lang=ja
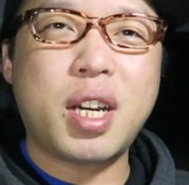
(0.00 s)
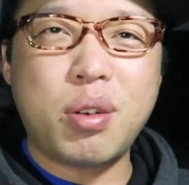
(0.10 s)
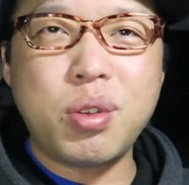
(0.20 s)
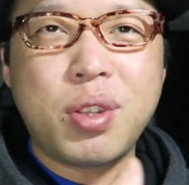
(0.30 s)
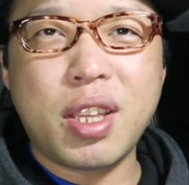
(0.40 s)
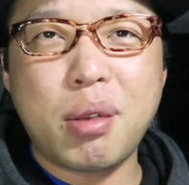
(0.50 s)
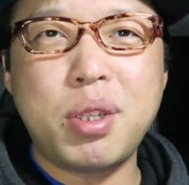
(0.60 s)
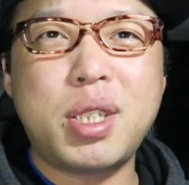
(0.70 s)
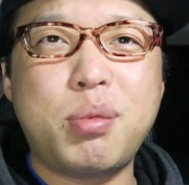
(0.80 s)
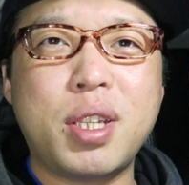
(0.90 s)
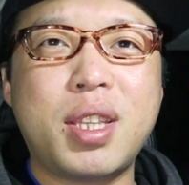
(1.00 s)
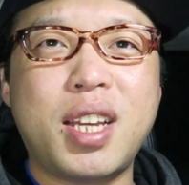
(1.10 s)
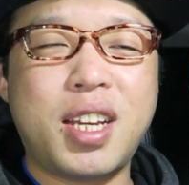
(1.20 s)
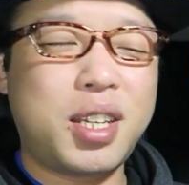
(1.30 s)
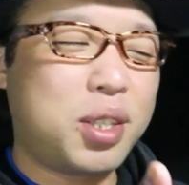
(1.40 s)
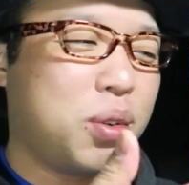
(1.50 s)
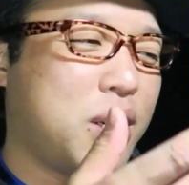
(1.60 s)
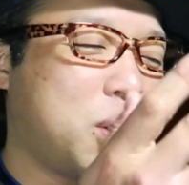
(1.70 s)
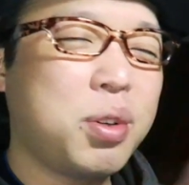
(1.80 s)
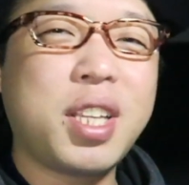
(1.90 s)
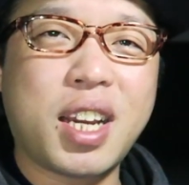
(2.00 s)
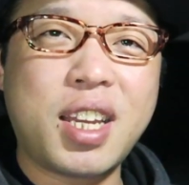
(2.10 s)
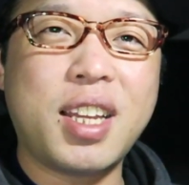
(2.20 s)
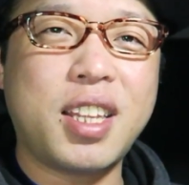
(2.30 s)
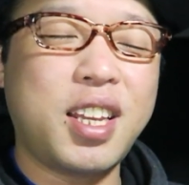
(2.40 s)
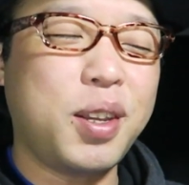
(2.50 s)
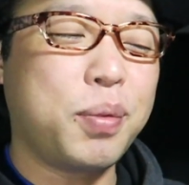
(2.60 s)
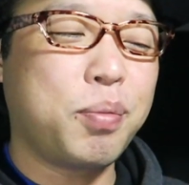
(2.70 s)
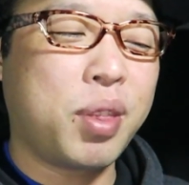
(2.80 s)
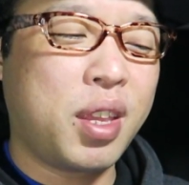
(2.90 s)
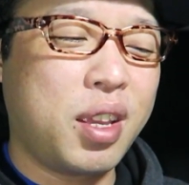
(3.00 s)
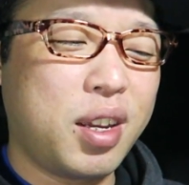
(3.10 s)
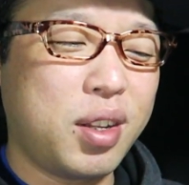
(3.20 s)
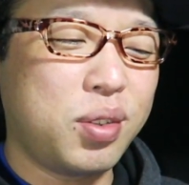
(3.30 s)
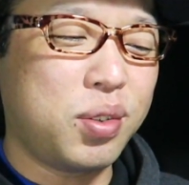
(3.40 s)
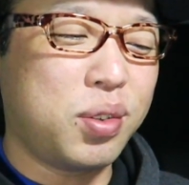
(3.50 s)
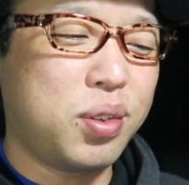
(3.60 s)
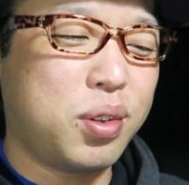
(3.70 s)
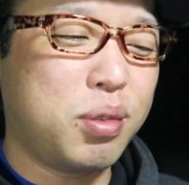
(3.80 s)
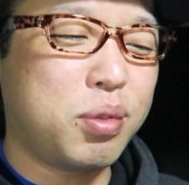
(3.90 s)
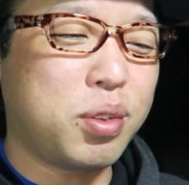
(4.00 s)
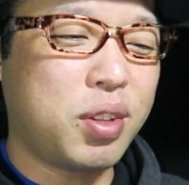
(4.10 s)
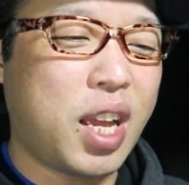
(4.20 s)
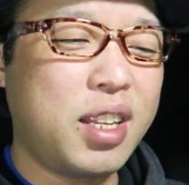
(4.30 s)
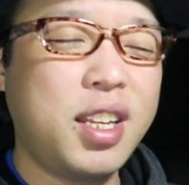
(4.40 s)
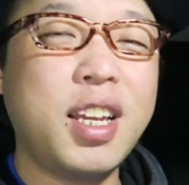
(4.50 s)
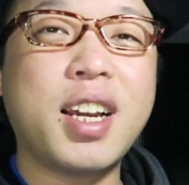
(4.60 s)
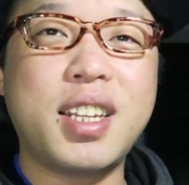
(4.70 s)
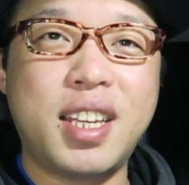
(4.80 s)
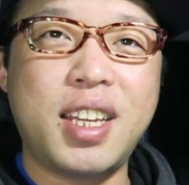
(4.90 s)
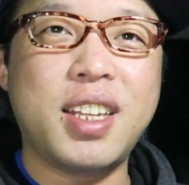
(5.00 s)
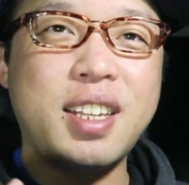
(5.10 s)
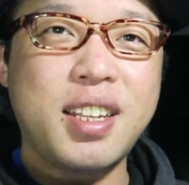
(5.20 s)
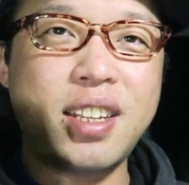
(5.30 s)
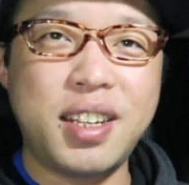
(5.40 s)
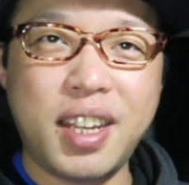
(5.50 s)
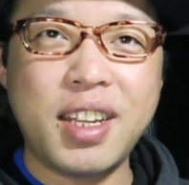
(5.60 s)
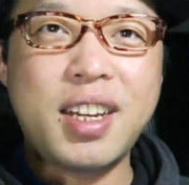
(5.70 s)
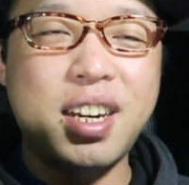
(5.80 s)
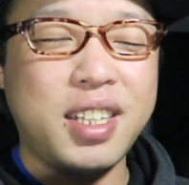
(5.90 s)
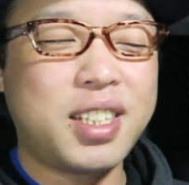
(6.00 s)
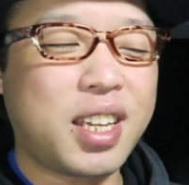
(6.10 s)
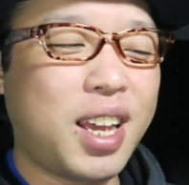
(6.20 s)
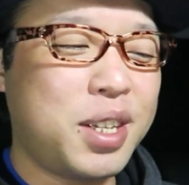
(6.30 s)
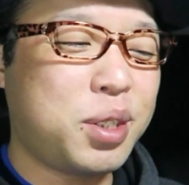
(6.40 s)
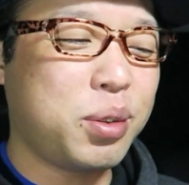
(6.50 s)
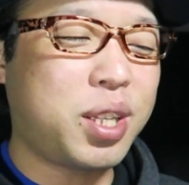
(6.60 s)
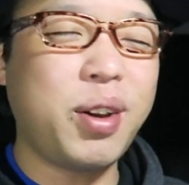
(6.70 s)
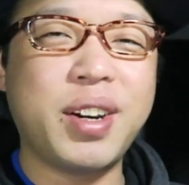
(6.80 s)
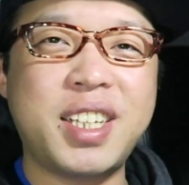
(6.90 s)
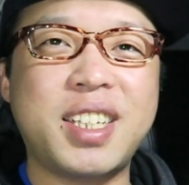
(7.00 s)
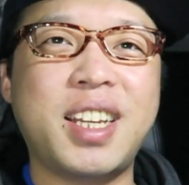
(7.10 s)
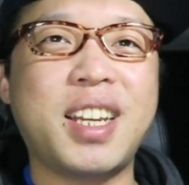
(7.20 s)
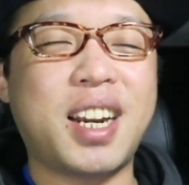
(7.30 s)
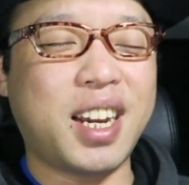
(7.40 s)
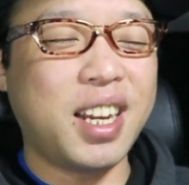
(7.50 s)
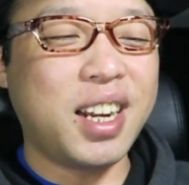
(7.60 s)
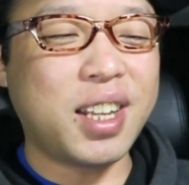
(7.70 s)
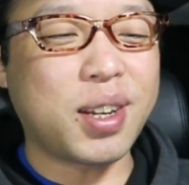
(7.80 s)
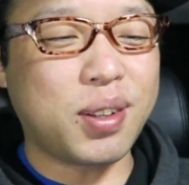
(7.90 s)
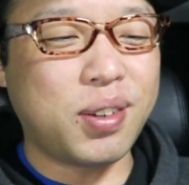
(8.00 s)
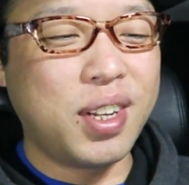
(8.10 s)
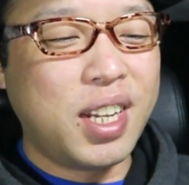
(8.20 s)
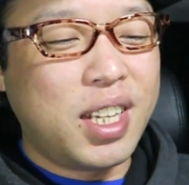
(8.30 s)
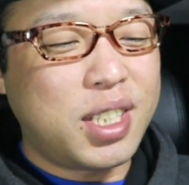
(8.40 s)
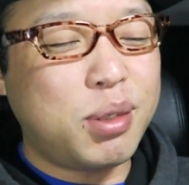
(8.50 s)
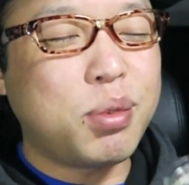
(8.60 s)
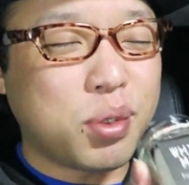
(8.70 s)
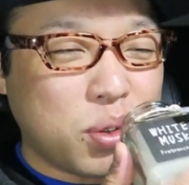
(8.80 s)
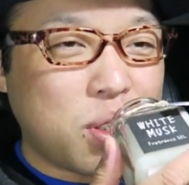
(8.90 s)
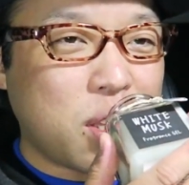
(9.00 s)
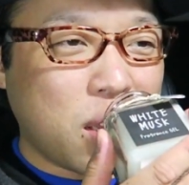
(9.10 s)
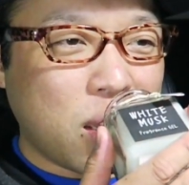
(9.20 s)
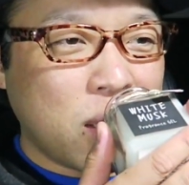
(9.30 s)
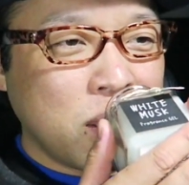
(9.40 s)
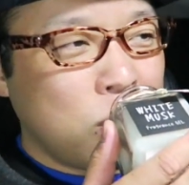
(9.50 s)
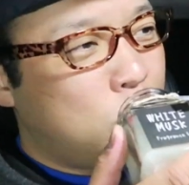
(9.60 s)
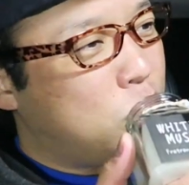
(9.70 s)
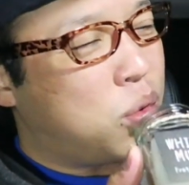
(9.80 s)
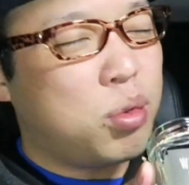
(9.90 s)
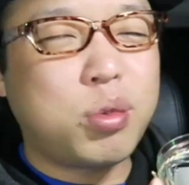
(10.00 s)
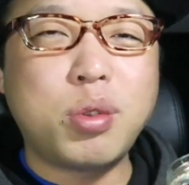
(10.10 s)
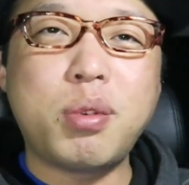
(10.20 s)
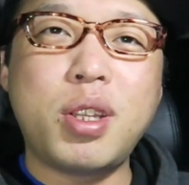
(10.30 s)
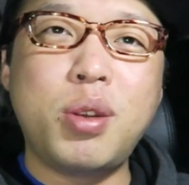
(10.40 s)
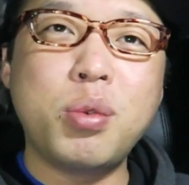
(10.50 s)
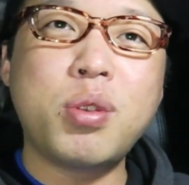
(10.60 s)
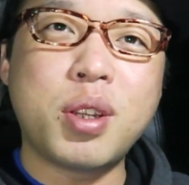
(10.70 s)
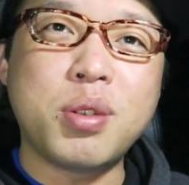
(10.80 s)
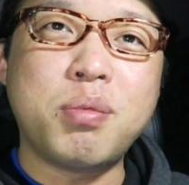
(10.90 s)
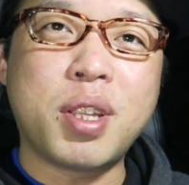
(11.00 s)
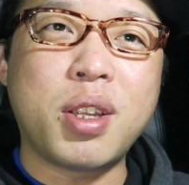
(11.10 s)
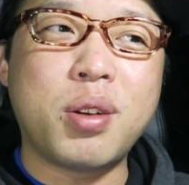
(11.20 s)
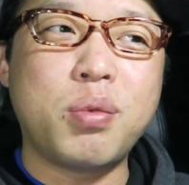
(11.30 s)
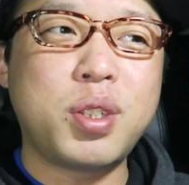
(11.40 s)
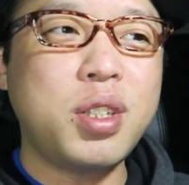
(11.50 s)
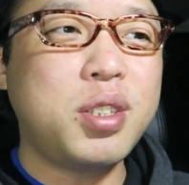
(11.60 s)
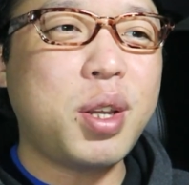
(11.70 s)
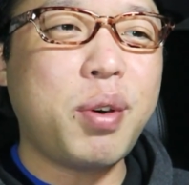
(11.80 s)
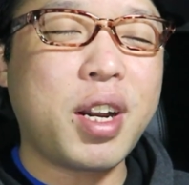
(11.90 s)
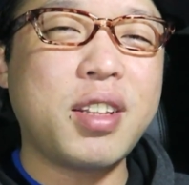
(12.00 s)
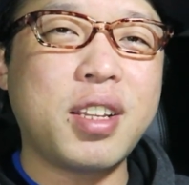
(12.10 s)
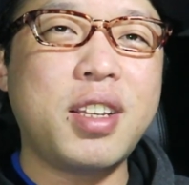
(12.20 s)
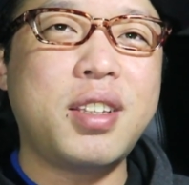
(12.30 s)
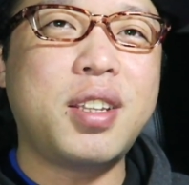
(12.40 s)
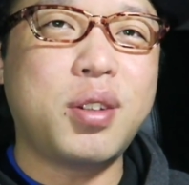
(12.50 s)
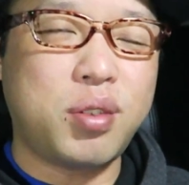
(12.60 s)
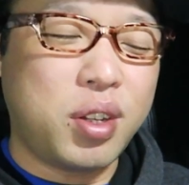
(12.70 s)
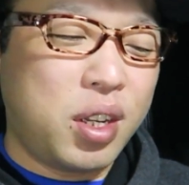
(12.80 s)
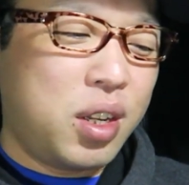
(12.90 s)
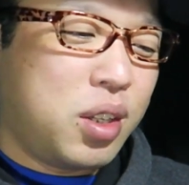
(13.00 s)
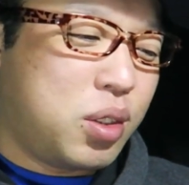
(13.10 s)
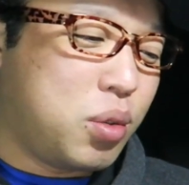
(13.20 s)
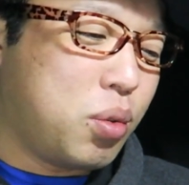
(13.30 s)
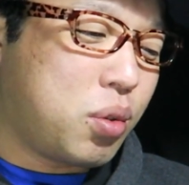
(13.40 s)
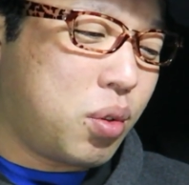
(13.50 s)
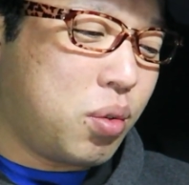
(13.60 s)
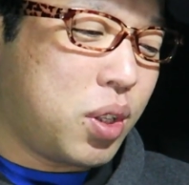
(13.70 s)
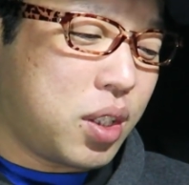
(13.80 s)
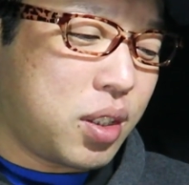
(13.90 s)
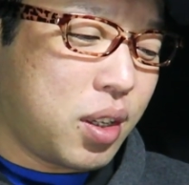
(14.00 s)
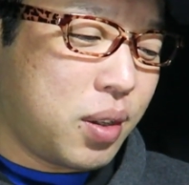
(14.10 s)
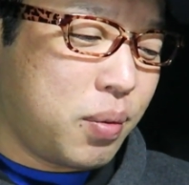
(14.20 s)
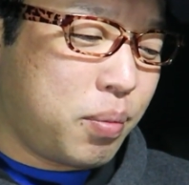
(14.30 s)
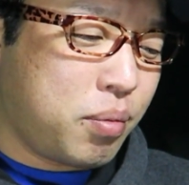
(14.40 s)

香りをね、試してもらった人はひとりだけなんで、あのー、そう、何人かにね、あれして検証したわけじゃないから、あれだけど、自分乗ってて、この車匂ってるみたいな。全然わかんないっていう状況ですね。